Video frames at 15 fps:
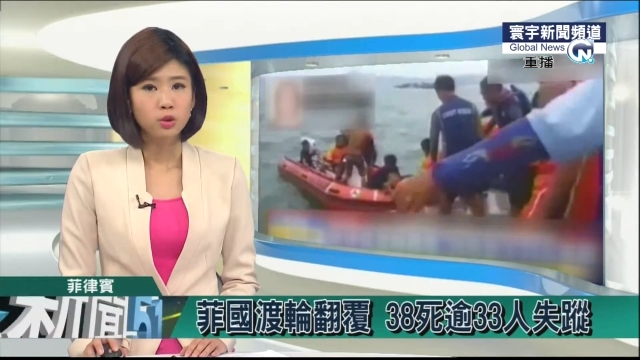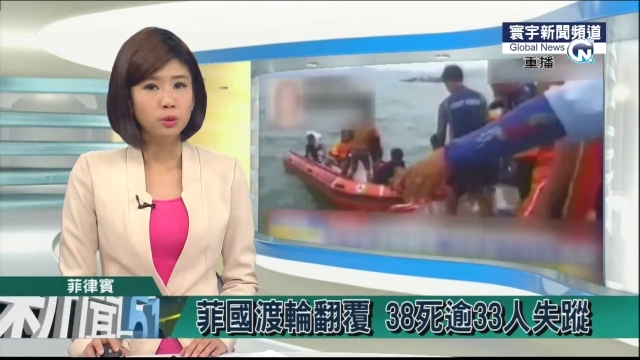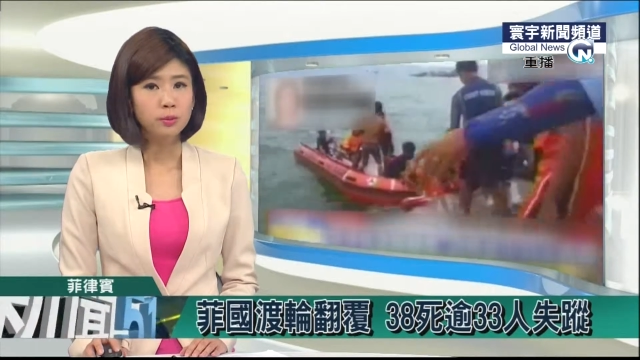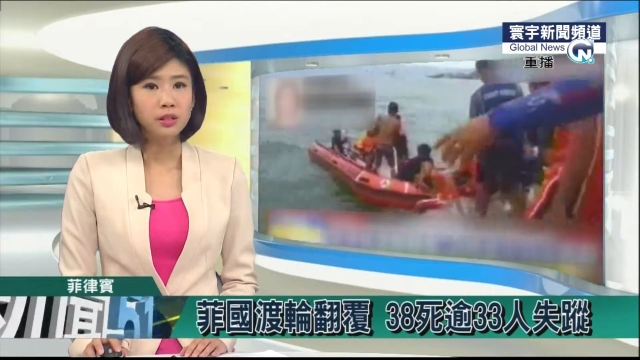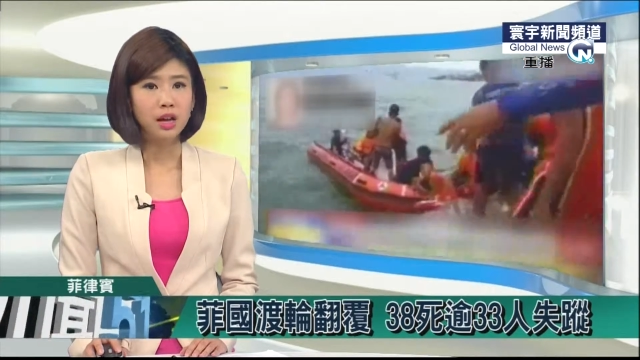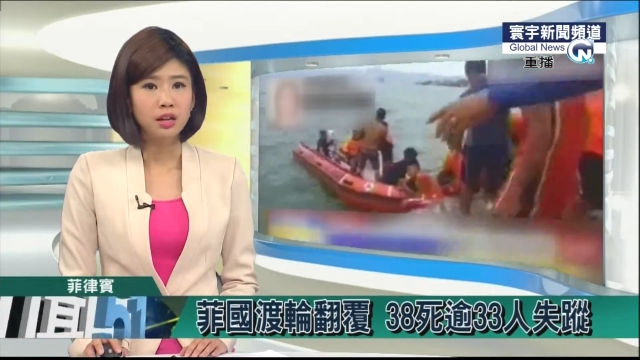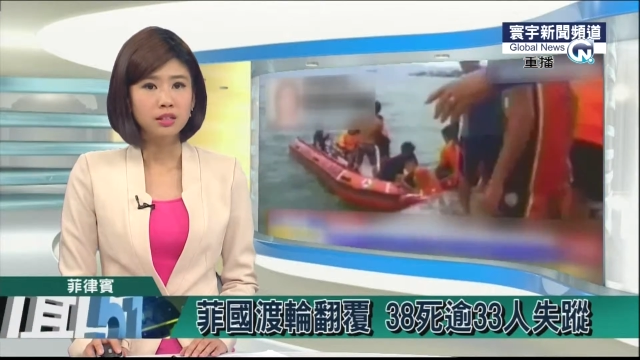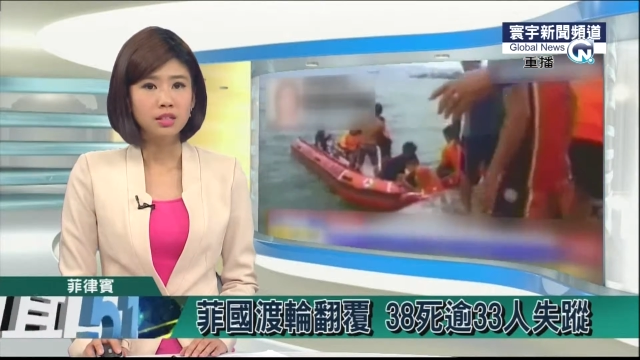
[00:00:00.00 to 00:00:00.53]
初
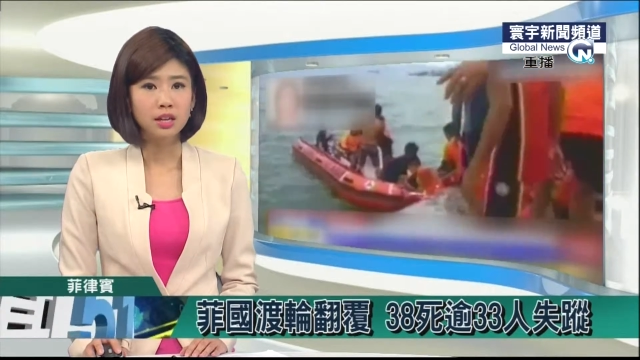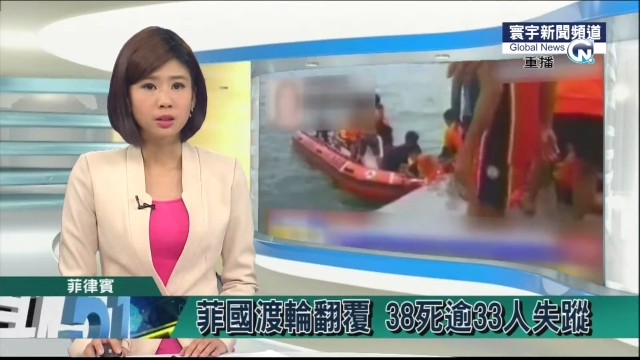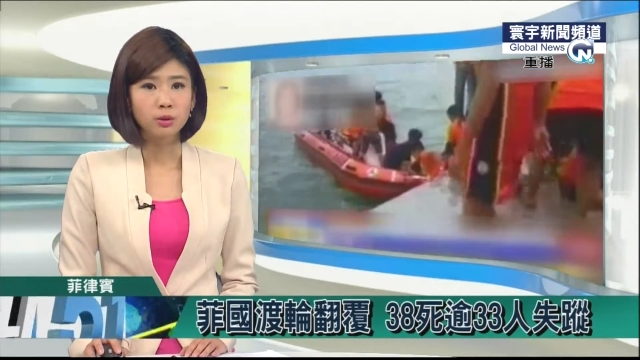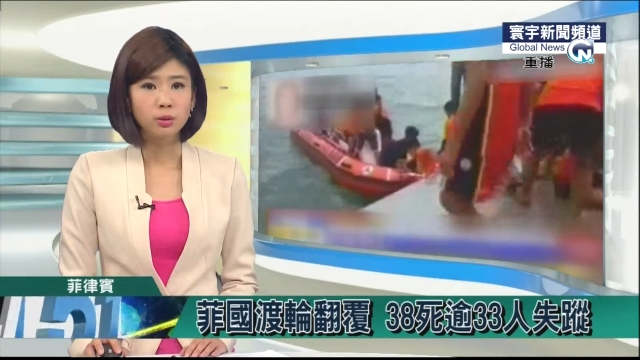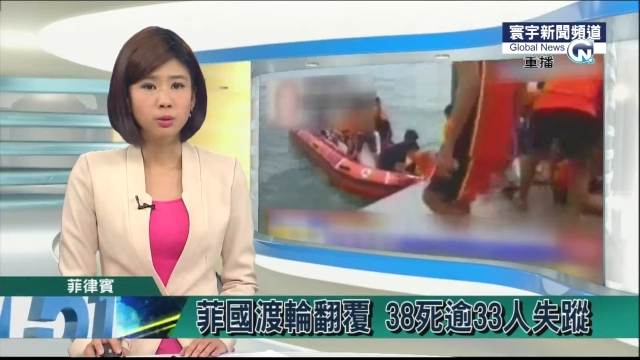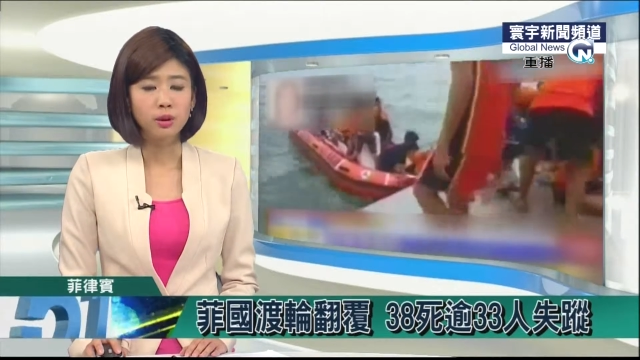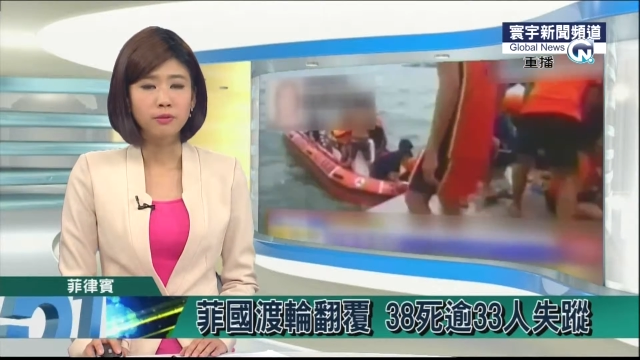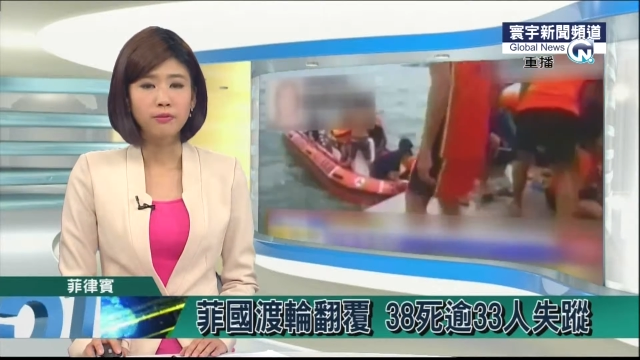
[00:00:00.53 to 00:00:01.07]
步了解，
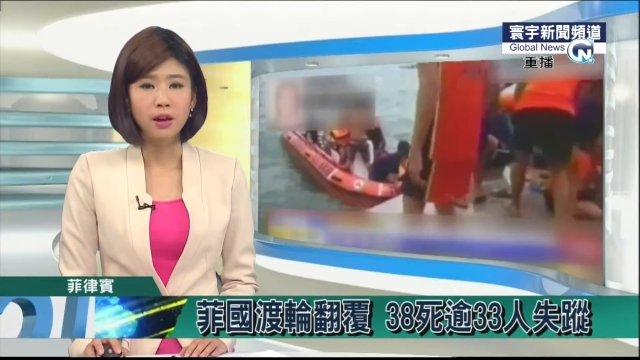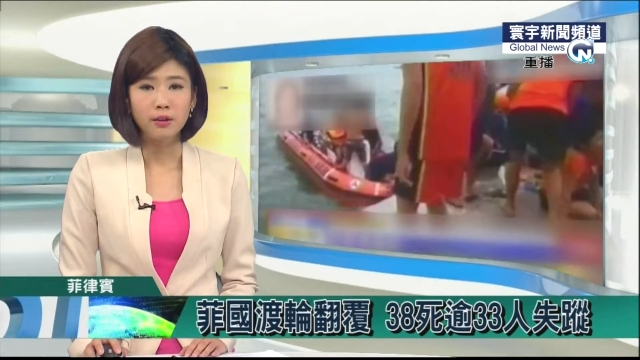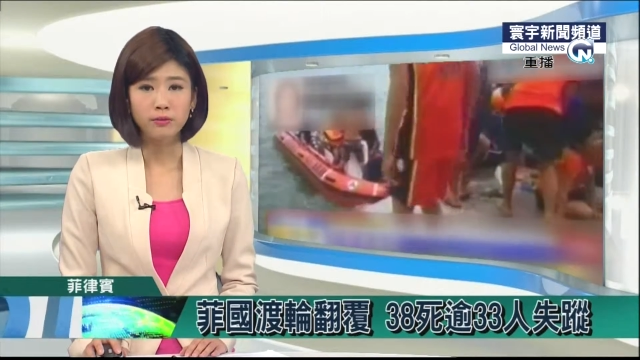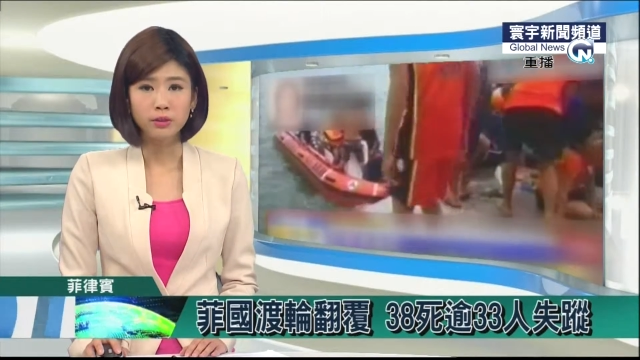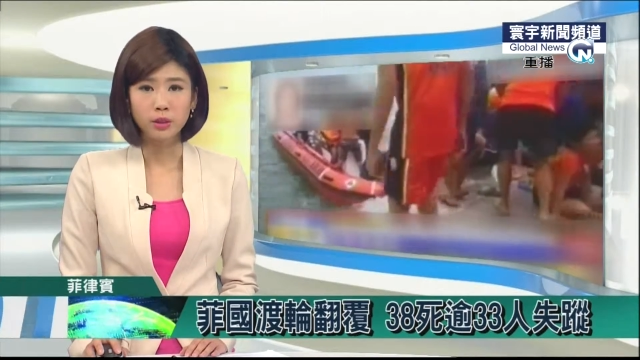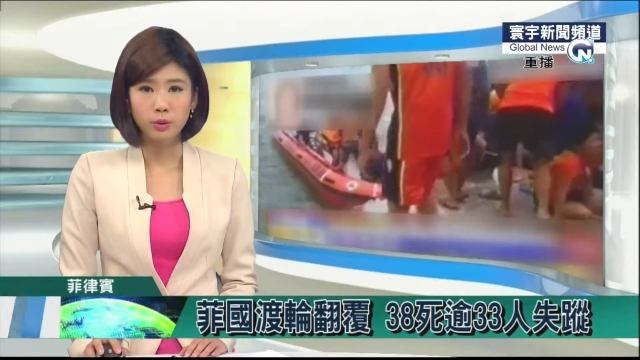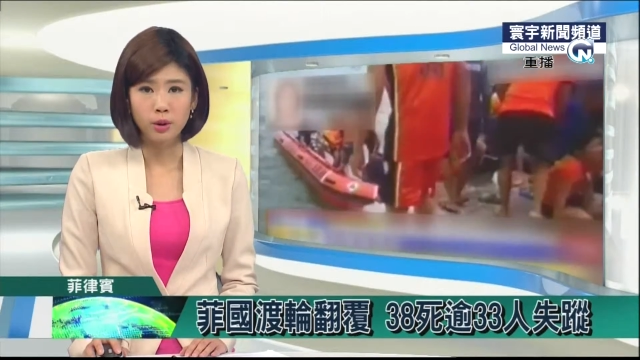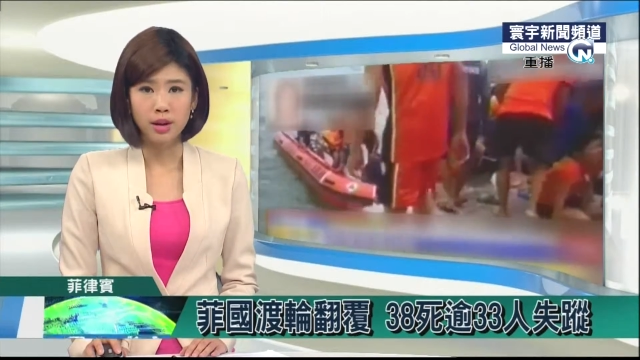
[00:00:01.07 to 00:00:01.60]
渡轮
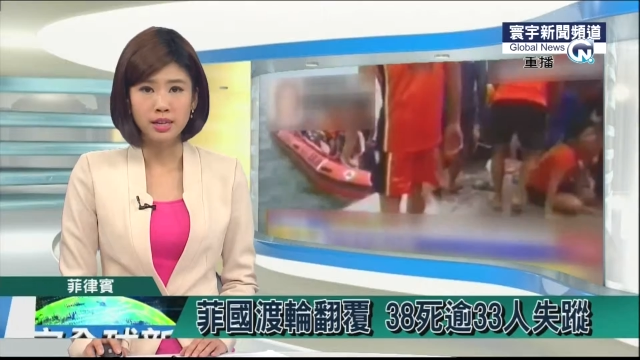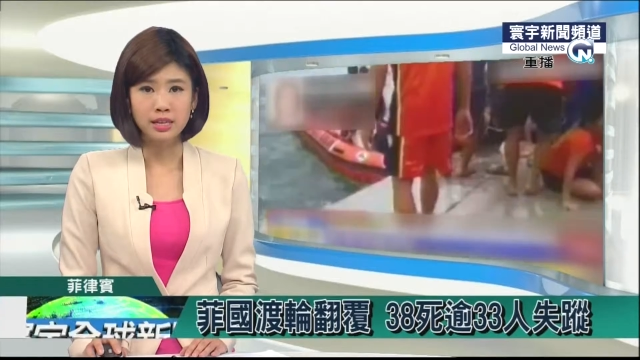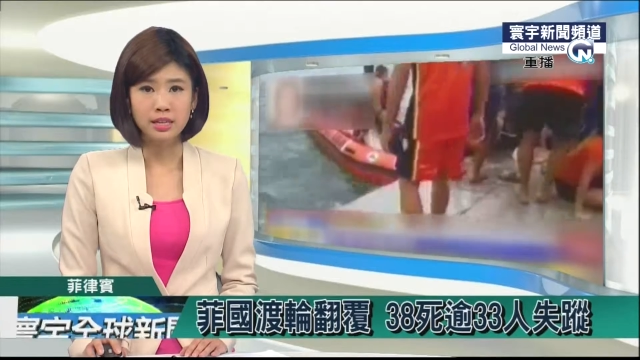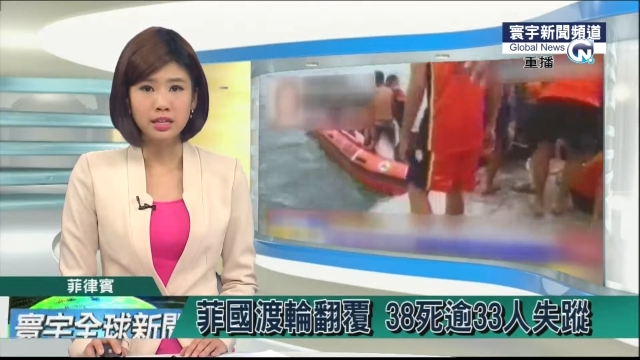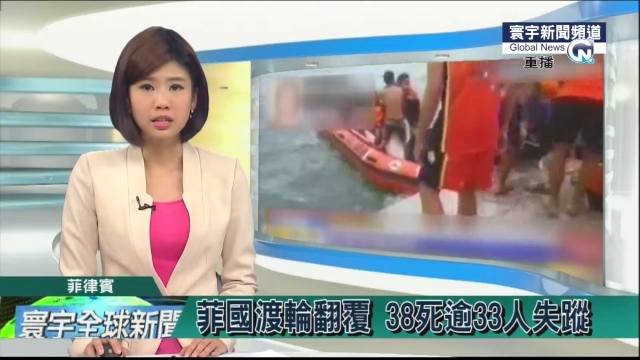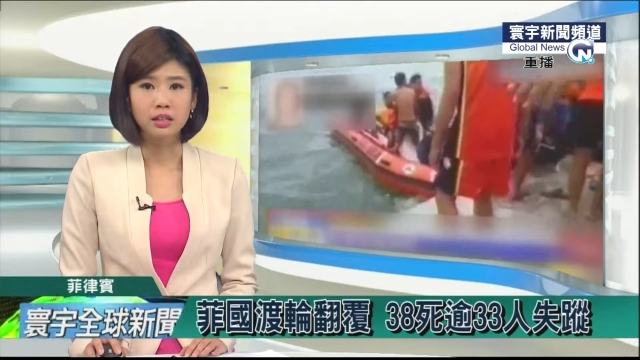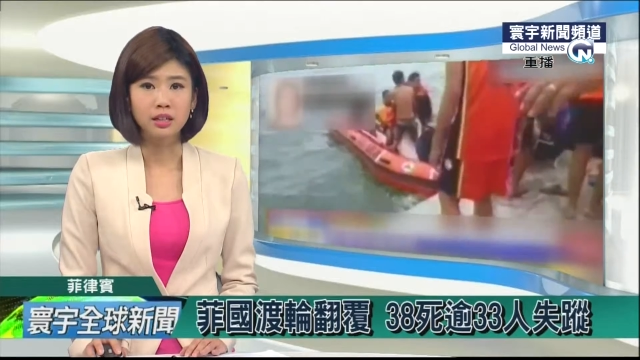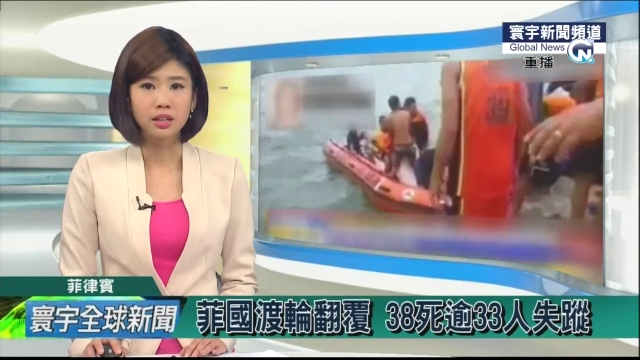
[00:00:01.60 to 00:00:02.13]
翻覆的原
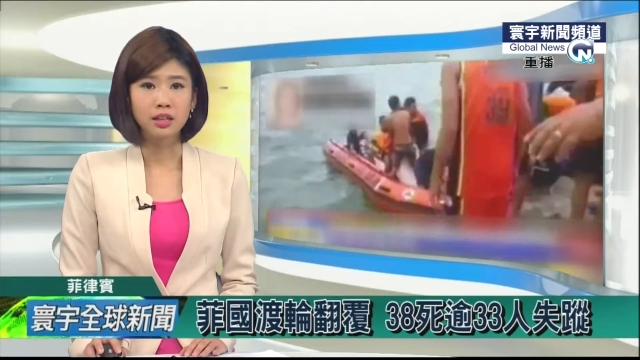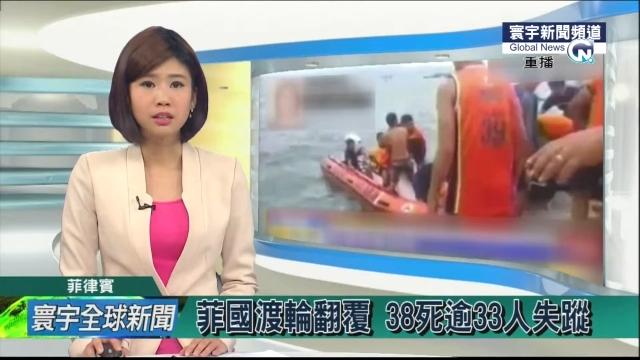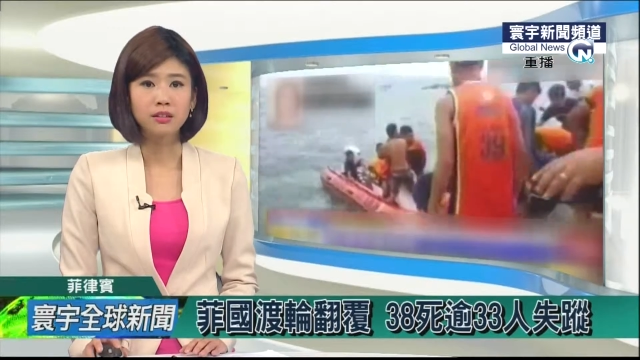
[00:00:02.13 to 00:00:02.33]
因可能